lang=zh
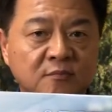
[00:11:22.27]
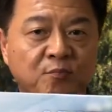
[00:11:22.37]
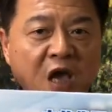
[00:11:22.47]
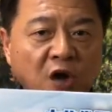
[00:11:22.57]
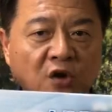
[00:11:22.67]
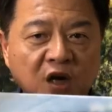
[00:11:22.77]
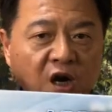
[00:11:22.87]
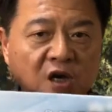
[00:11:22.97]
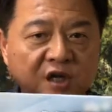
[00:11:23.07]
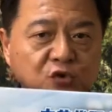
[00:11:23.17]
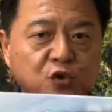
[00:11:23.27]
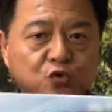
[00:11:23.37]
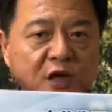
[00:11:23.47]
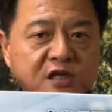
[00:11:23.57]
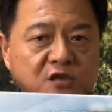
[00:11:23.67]
不要有任何证据，
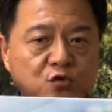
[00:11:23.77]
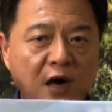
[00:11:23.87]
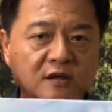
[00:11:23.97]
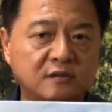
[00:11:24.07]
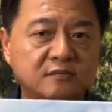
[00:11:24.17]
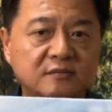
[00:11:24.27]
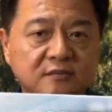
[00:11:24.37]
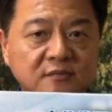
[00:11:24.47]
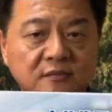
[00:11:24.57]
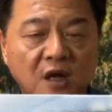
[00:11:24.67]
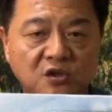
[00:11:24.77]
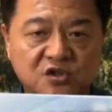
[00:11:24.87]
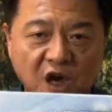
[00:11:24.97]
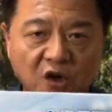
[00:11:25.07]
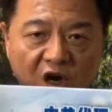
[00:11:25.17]
随时抓人，
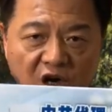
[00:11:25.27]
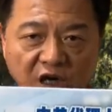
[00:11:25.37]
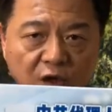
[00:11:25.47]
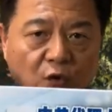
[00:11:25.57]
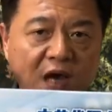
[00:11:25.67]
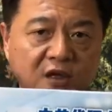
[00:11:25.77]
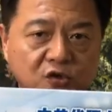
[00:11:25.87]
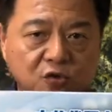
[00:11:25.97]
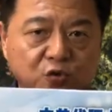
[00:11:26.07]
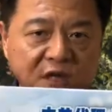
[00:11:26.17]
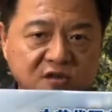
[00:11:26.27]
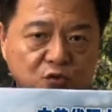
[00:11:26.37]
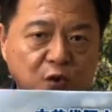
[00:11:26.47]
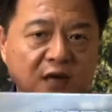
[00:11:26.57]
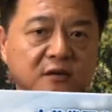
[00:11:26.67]
只要有合理的怀疑就随时
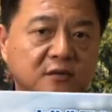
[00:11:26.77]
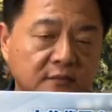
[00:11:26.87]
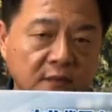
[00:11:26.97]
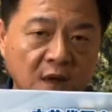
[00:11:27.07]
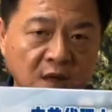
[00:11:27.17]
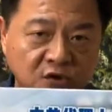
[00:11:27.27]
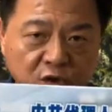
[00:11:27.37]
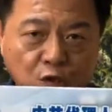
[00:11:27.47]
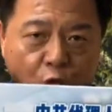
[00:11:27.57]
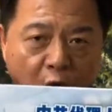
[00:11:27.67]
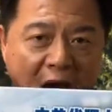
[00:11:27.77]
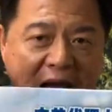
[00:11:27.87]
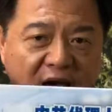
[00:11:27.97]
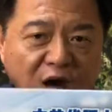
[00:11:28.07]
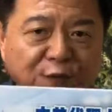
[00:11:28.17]
抓人，这是国
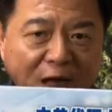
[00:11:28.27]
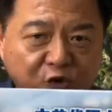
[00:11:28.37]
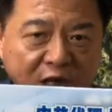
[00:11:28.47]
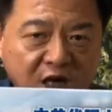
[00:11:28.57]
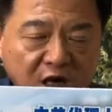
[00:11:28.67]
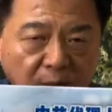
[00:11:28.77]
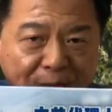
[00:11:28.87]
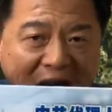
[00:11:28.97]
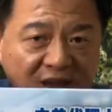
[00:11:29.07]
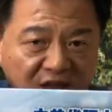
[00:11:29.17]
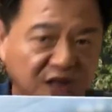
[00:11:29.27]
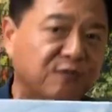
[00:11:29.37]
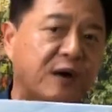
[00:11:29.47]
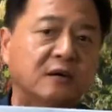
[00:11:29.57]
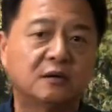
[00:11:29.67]
安恶法最可怕的地
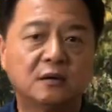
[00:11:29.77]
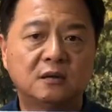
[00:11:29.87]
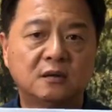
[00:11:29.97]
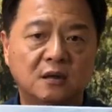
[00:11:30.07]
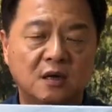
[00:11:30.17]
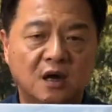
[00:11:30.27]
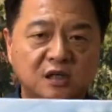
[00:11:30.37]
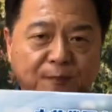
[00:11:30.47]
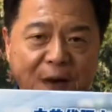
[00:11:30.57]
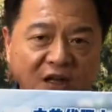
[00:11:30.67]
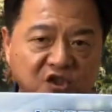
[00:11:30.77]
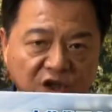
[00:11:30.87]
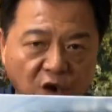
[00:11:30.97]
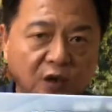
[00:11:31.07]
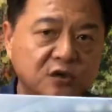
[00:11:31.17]
方，而且判的
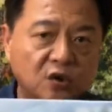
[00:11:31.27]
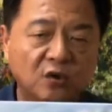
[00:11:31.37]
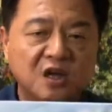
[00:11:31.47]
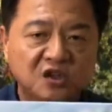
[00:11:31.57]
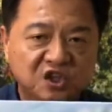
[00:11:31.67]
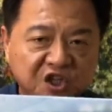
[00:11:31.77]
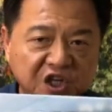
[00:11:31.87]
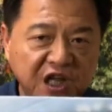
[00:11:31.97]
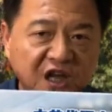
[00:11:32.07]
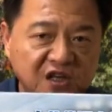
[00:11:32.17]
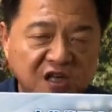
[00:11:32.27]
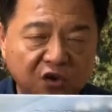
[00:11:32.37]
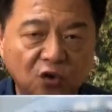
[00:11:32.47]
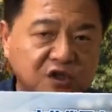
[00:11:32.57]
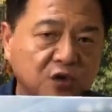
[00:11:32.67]
刑都很重，七年以上
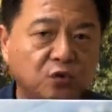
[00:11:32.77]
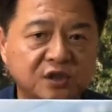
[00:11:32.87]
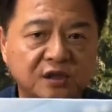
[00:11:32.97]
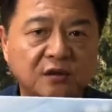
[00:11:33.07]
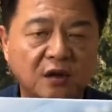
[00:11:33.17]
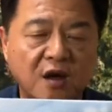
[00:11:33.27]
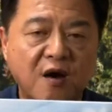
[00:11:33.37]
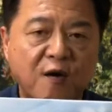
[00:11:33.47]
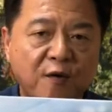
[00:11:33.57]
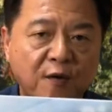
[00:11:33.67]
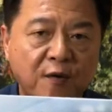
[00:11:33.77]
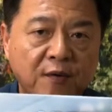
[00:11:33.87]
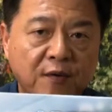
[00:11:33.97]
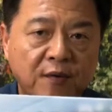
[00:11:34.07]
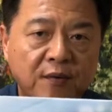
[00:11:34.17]
有期徒
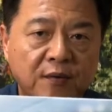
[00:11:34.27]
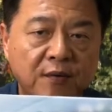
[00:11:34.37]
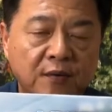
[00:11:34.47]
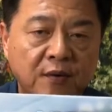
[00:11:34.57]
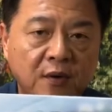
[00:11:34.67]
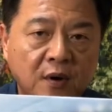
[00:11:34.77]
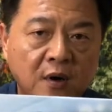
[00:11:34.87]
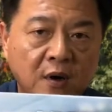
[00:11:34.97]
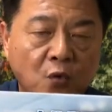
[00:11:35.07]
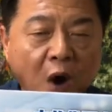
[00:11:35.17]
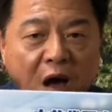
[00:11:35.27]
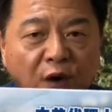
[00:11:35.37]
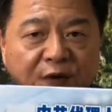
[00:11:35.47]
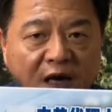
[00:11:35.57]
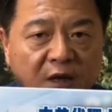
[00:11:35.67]
刑。《国
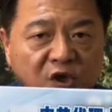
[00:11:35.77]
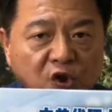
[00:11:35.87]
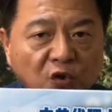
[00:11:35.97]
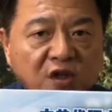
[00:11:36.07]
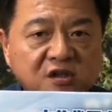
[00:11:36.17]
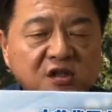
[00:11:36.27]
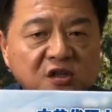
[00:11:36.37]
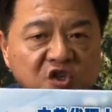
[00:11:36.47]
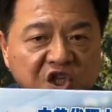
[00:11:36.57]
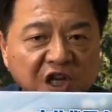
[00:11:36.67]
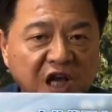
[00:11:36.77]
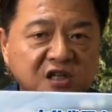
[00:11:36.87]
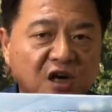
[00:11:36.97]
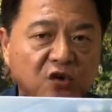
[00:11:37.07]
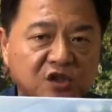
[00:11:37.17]
安法》里面修的是七年以
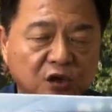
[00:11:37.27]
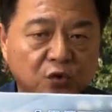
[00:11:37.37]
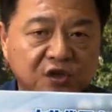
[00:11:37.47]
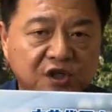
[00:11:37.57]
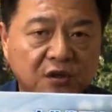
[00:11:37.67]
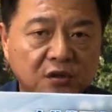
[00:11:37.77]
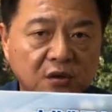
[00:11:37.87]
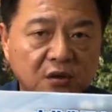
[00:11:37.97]
上有期徒刑，